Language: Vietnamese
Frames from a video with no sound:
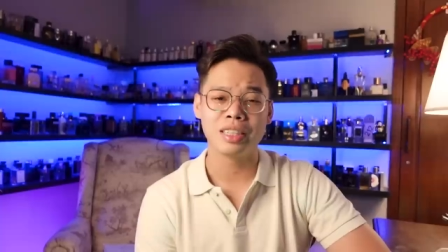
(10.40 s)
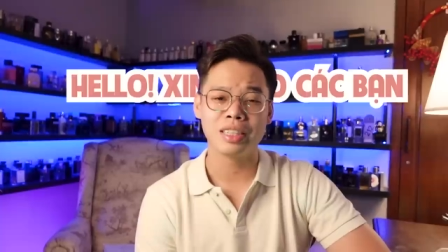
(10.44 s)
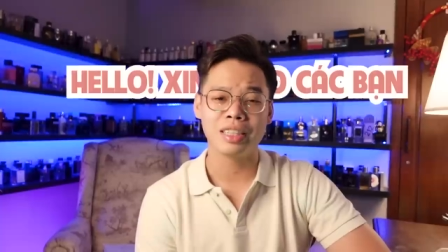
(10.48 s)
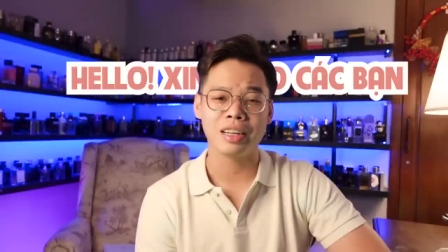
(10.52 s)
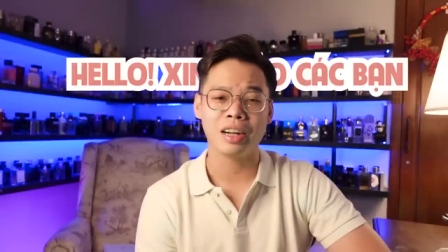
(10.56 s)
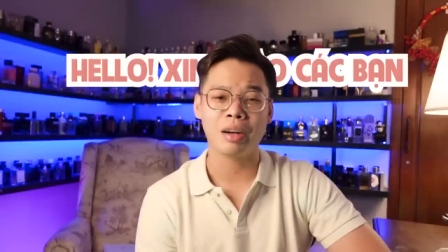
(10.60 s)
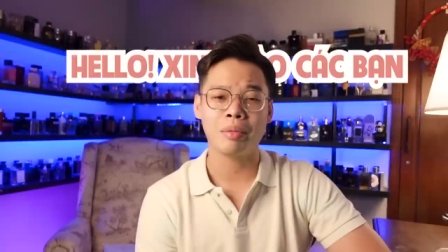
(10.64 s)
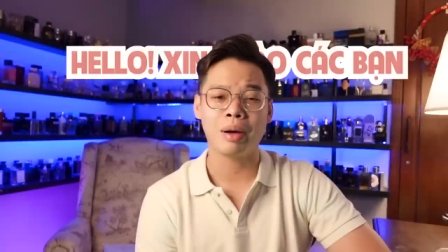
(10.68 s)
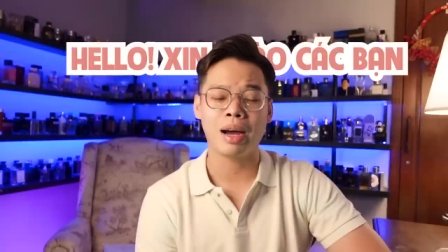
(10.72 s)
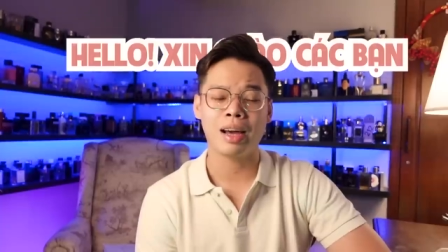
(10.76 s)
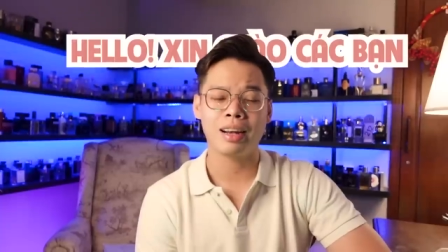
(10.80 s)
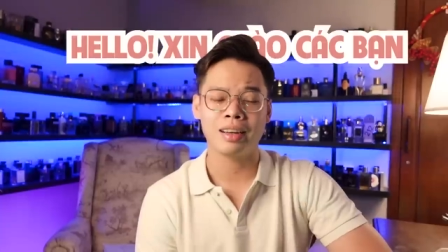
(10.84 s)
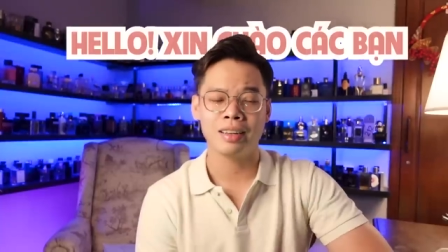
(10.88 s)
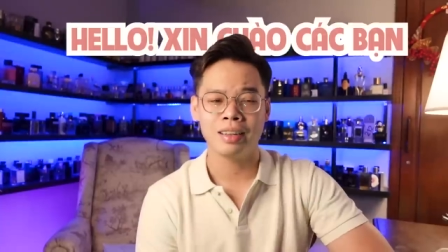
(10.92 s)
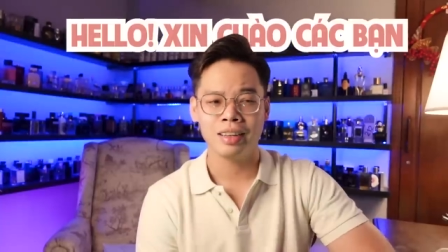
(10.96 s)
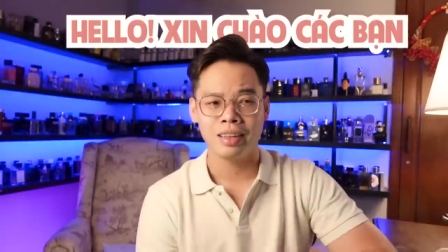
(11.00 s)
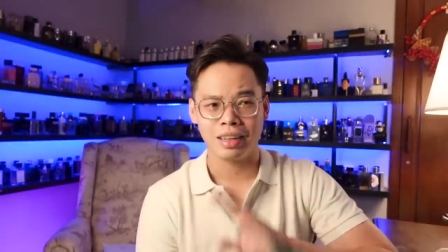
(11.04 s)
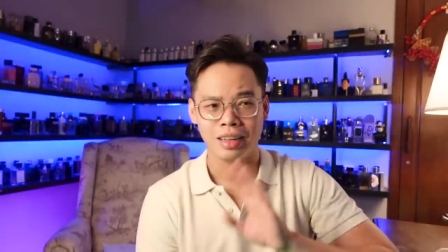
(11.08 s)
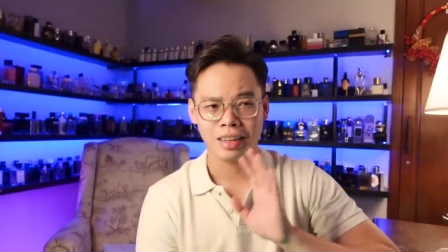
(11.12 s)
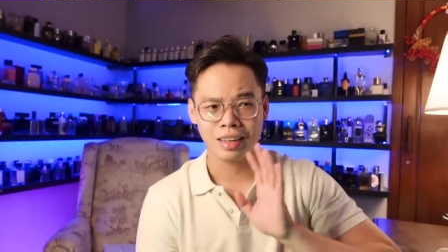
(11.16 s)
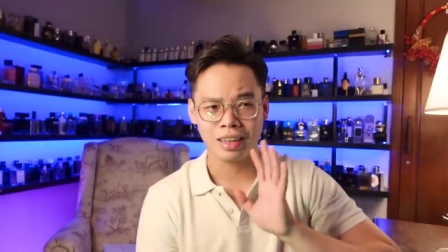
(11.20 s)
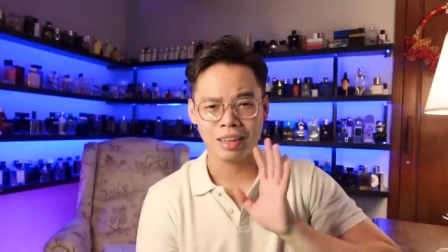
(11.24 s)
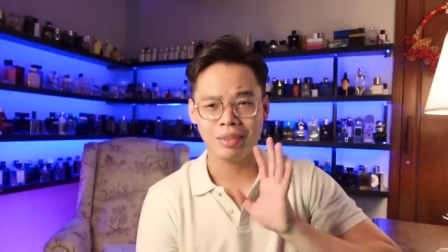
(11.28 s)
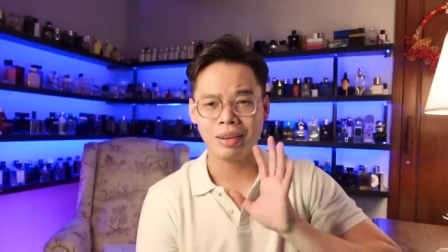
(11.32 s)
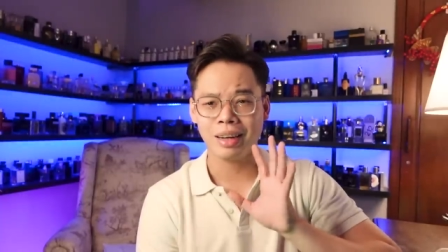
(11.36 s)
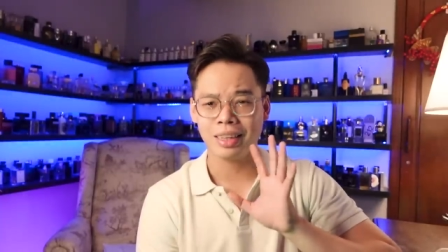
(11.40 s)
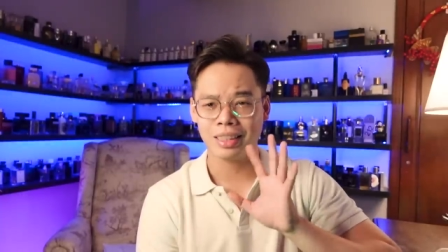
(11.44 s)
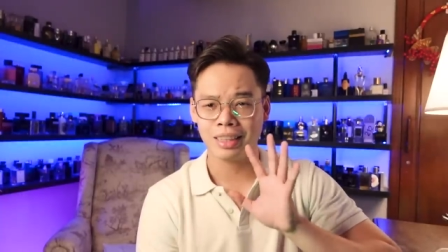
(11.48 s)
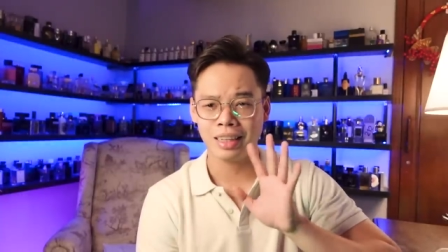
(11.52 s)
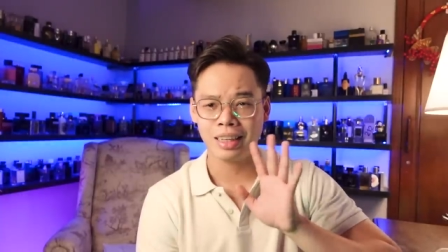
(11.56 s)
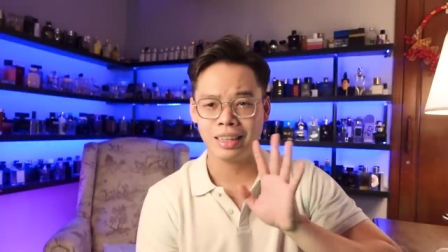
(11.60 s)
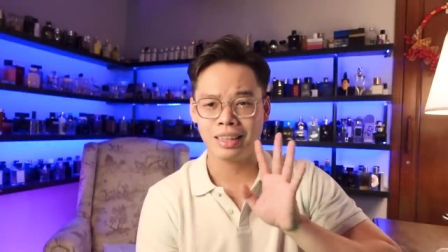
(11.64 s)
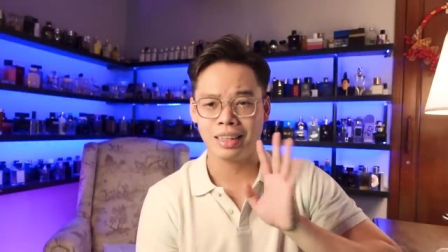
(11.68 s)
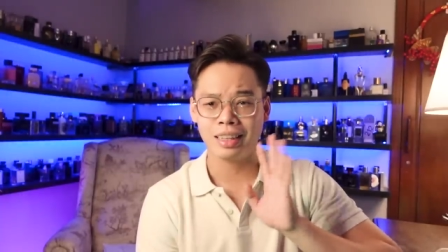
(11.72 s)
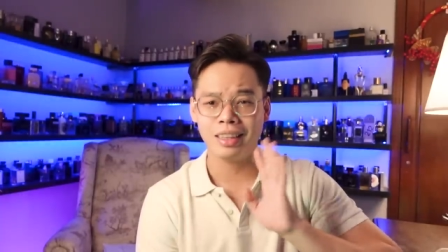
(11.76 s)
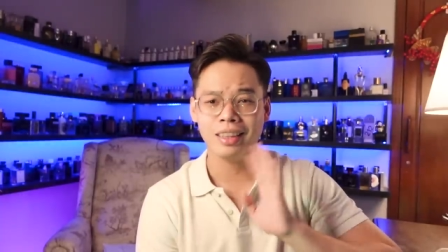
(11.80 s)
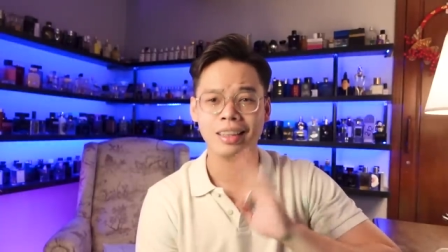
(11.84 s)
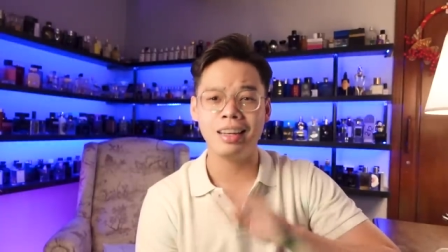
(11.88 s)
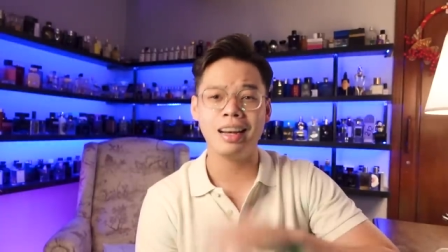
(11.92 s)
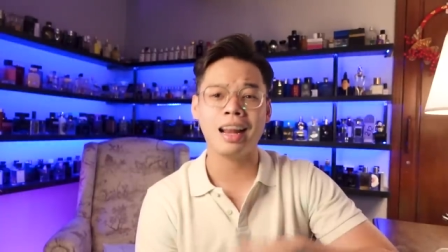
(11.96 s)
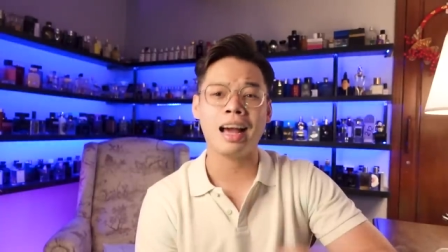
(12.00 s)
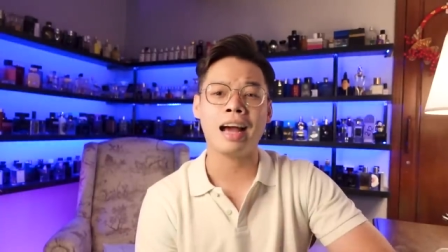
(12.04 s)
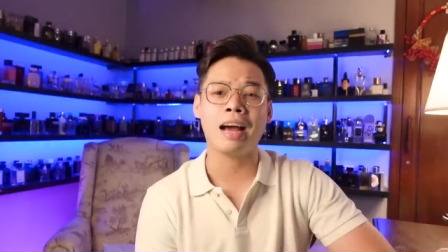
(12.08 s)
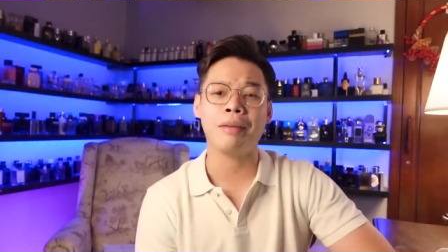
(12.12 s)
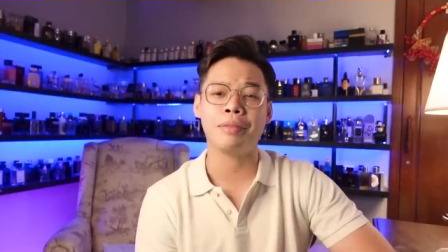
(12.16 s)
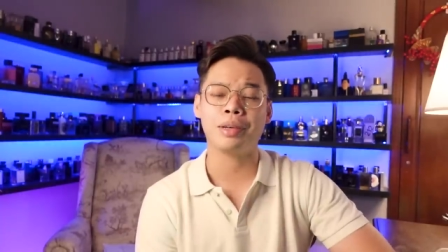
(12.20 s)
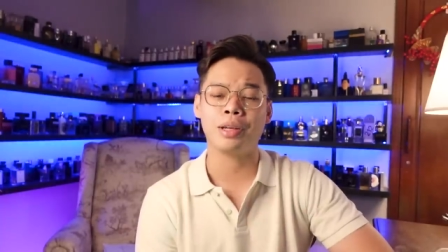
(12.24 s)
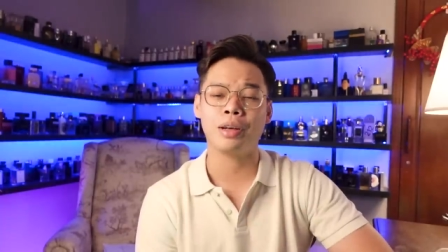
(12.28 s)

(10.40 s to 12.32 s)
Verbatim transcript: xin chào các bạn. À, các bạn sẽ thấy hơi lạ